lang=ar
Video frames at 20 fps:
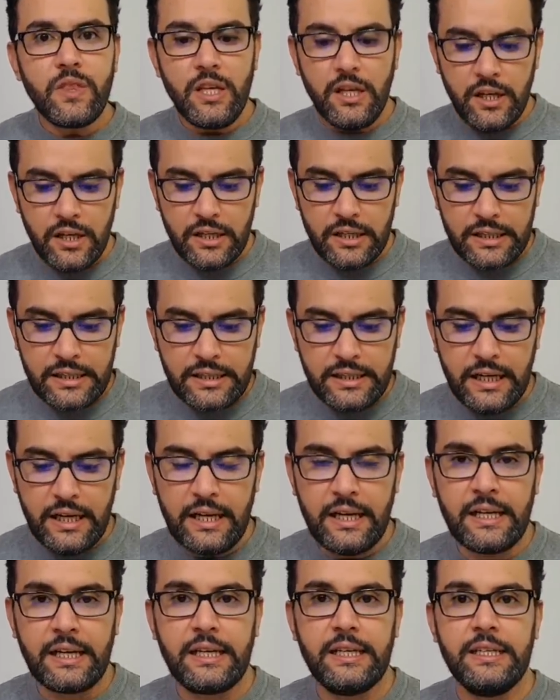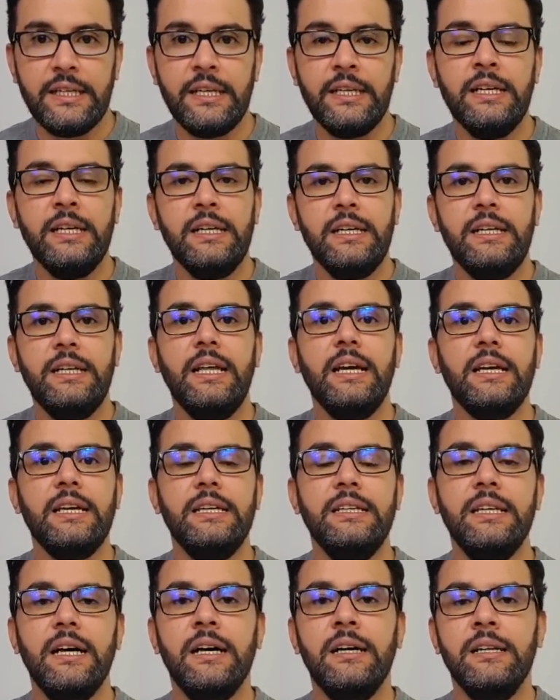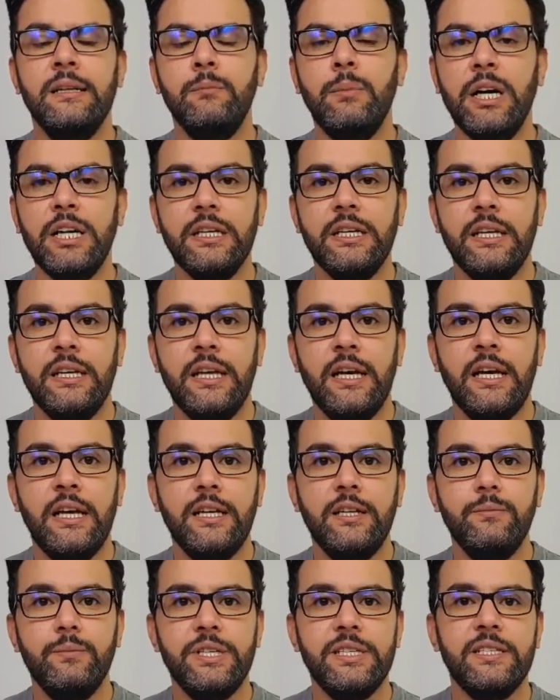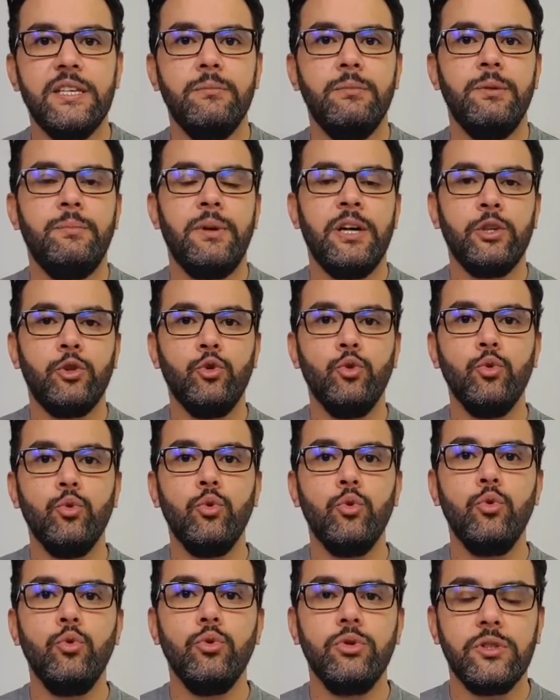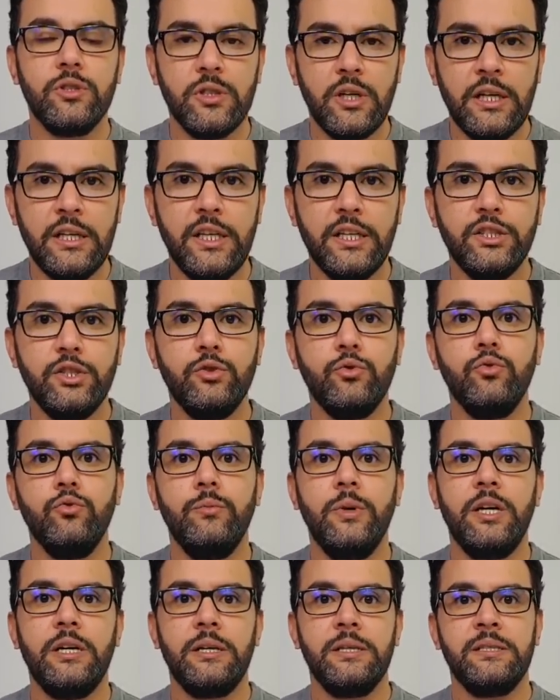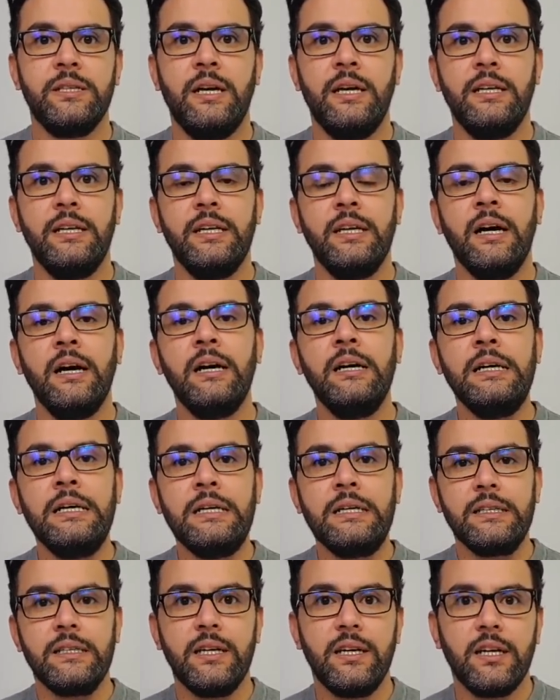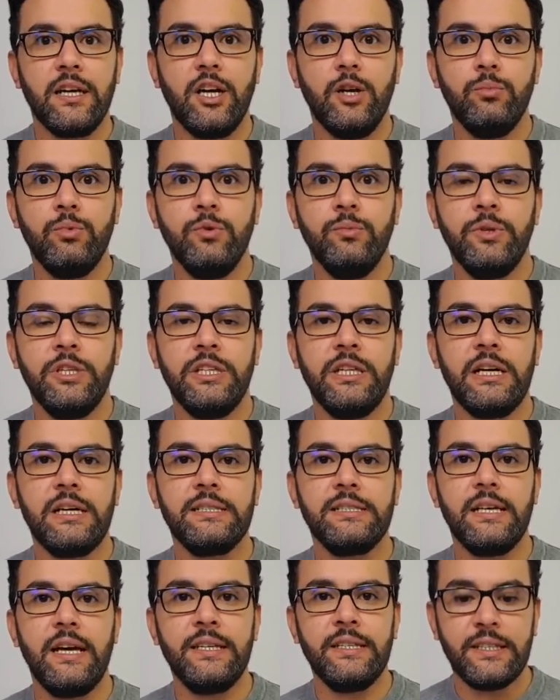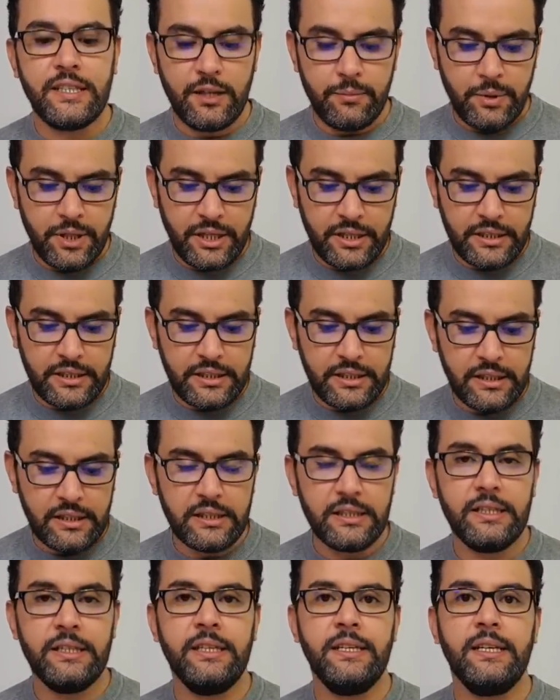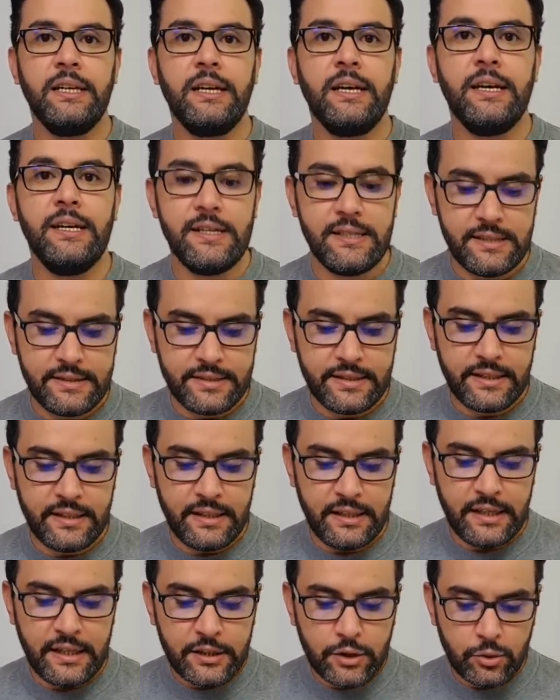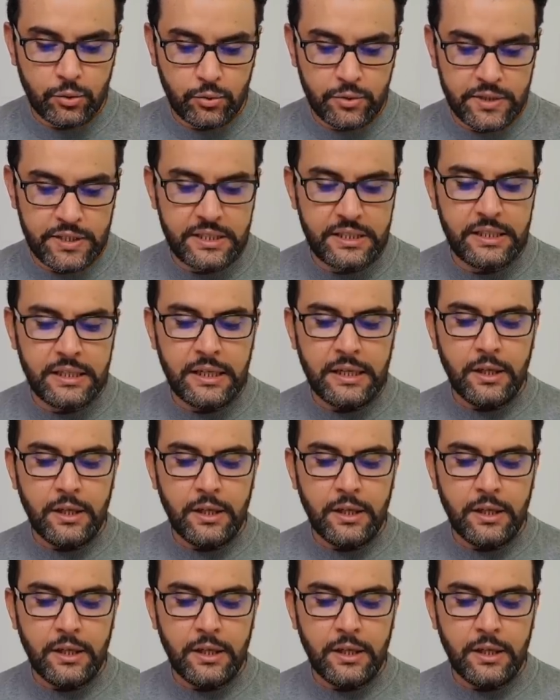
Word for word: إلى آخره لكن ألمانيا الآن بسبب الضغوط التي تمارس عليها ترغب بنقص التبعية للغاز الروسي